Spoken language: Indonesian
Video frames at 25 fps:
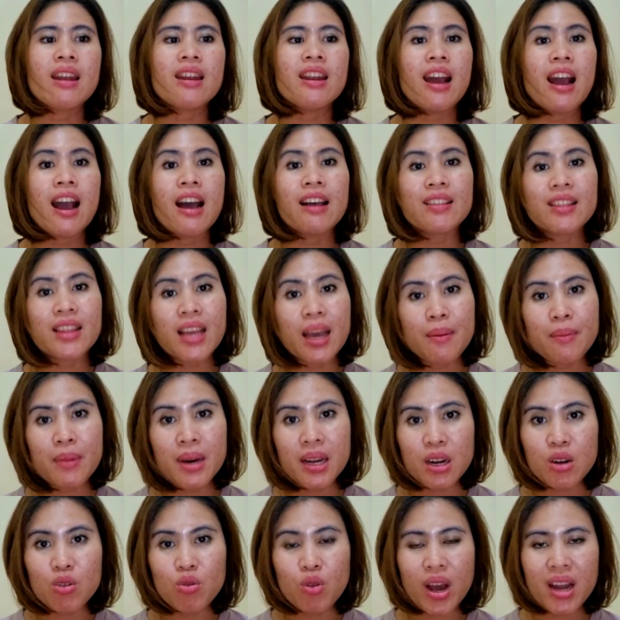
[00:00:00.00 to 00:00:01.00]
dengan
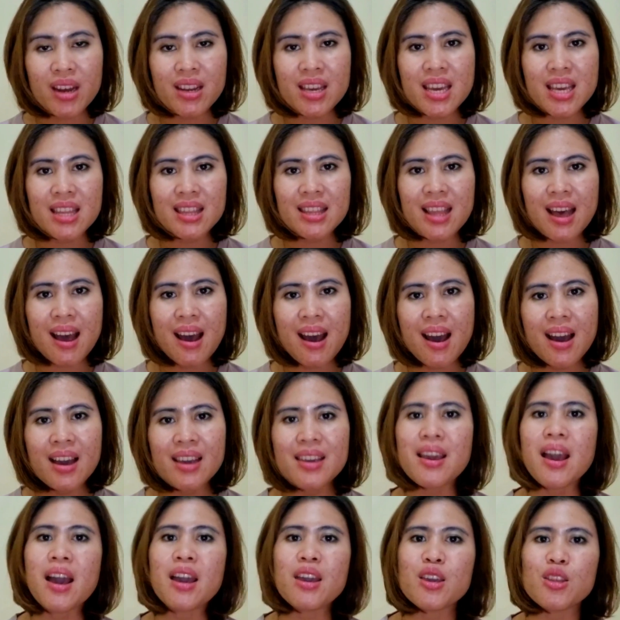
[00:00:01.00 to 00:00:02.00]
tema renungan
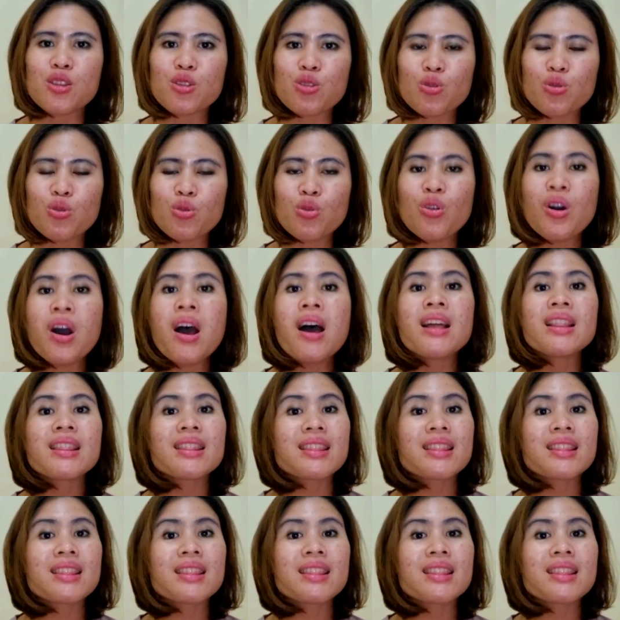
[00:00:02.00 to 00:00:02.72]
kita yaitu